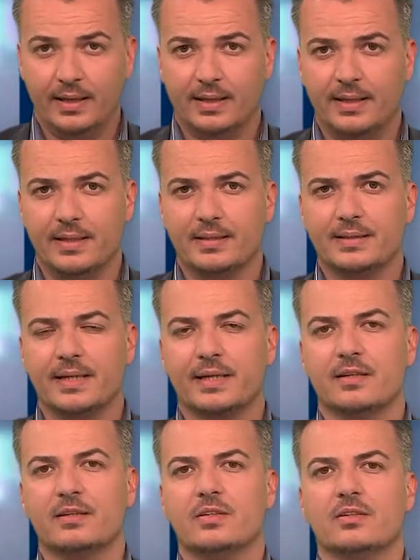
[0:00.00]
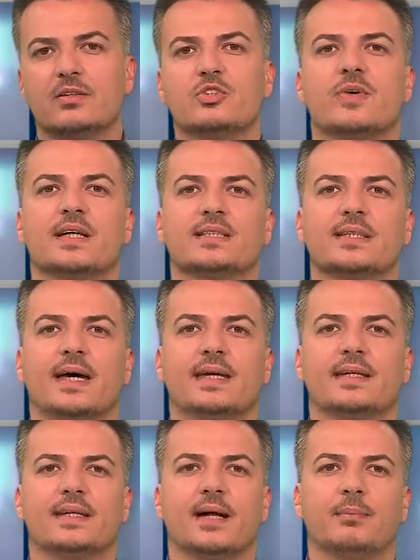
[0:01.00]
Kindertag in
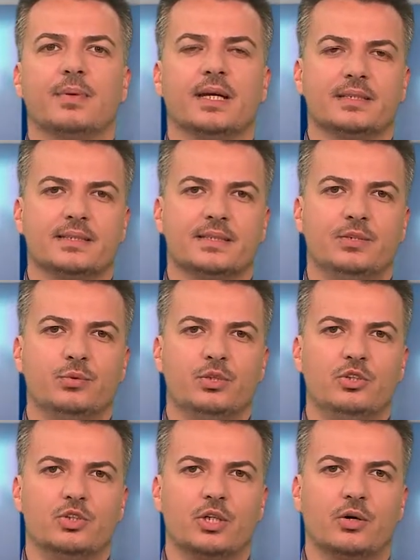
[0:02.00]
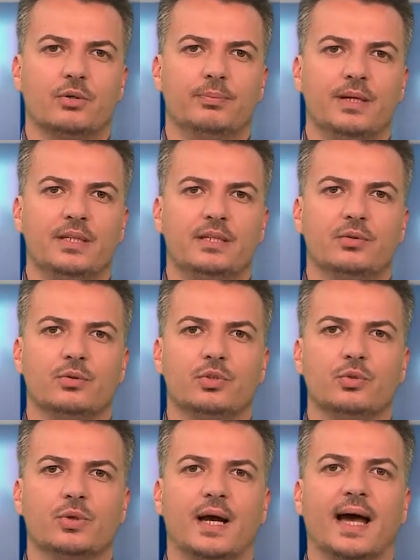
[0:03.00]
Schwarzheide. Am 1. Juni staunten Mädchen und
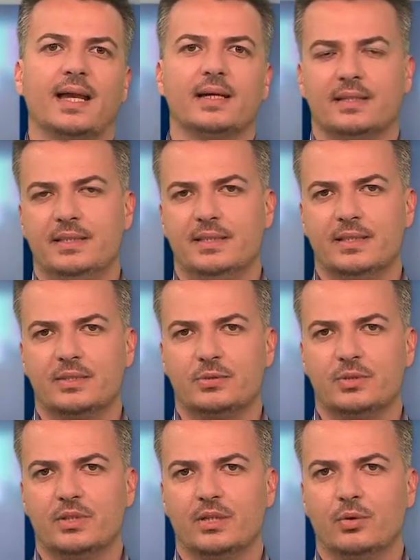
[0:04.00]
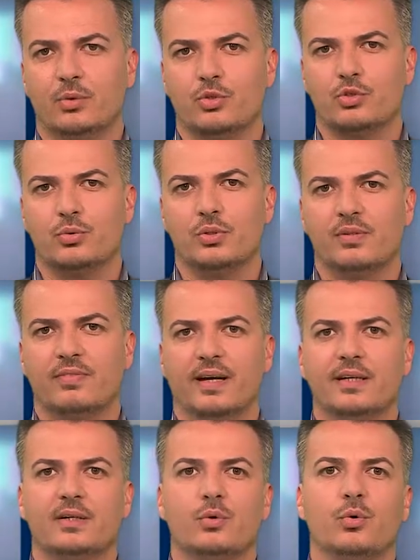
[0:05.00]
Jungen aller Kitas und der Grundschule
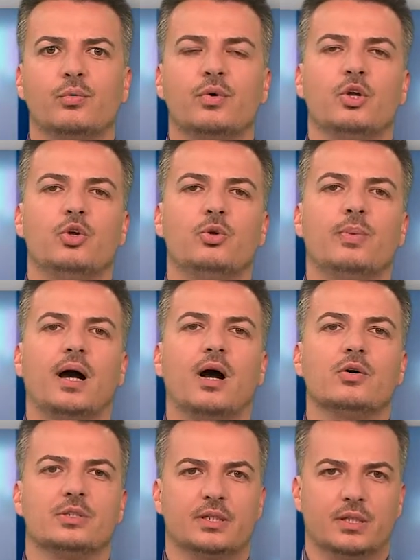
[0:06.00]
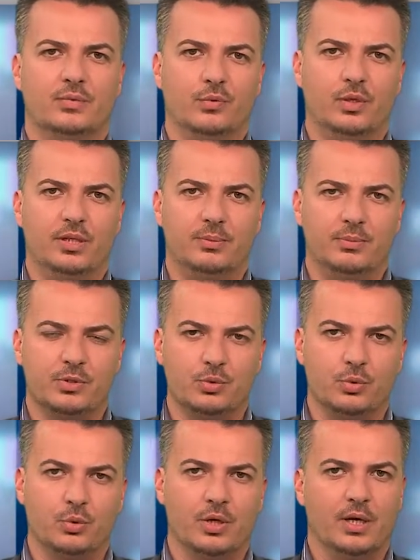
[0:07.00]
Wandelhof über außergewöhnlichen
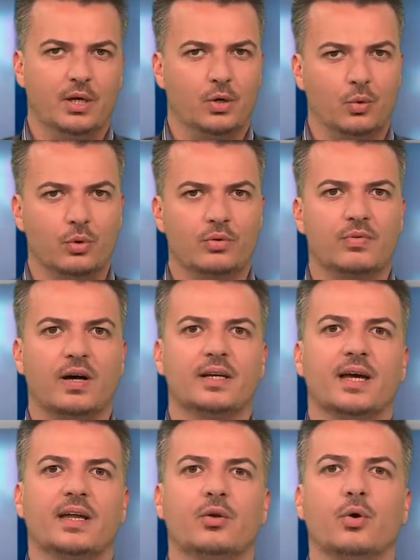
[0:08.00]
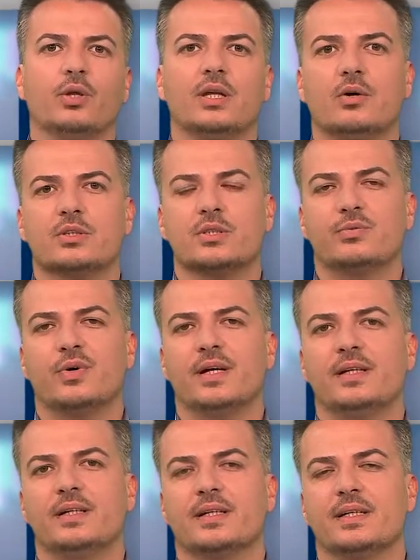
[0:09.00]
Besuch. Grund war der erneut
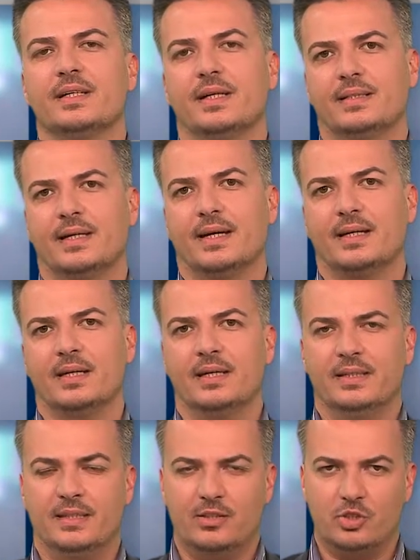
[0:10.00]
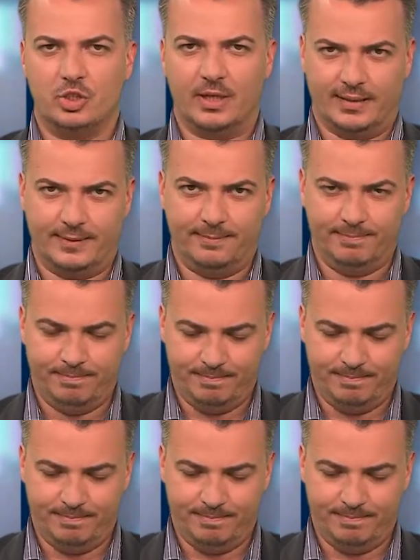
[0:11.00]
ausgefallene Kindertag der Stadt.